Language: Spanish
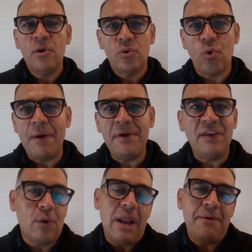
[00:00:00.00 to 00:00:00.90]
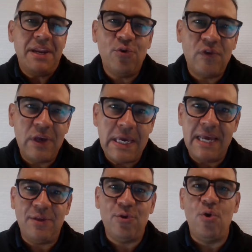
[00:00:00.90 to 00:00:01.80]
Toda Venezuela ha venido
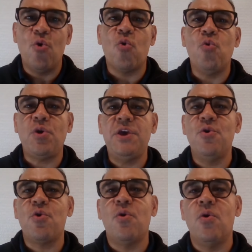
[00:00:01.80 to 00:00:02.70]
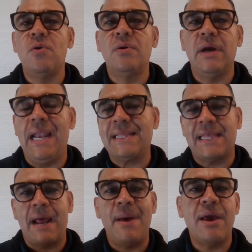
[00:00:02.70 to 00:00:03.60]
siguiendo lo ocurrido con eh, la
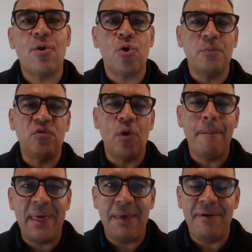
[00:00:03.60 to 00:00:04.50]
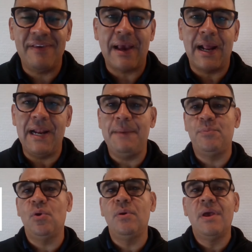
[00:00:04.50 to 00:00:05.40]
trama de corrupción PDVSA
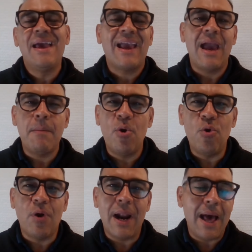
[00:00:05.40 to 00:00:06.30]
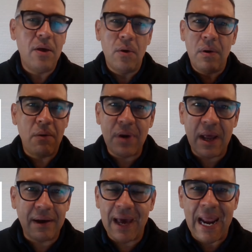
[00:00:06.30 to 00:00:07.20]
Cripto, que ha involucrado a
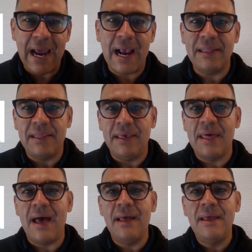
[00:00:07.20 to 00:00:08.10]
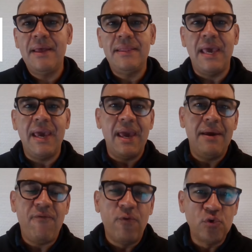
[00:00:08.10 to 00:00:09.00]
una gran cantidad de
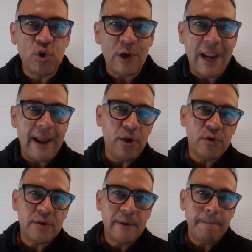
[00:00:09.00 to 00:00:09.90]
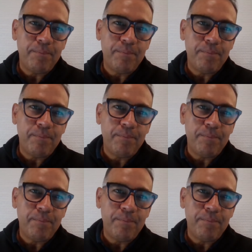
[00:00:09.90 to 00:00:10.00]
funcionarios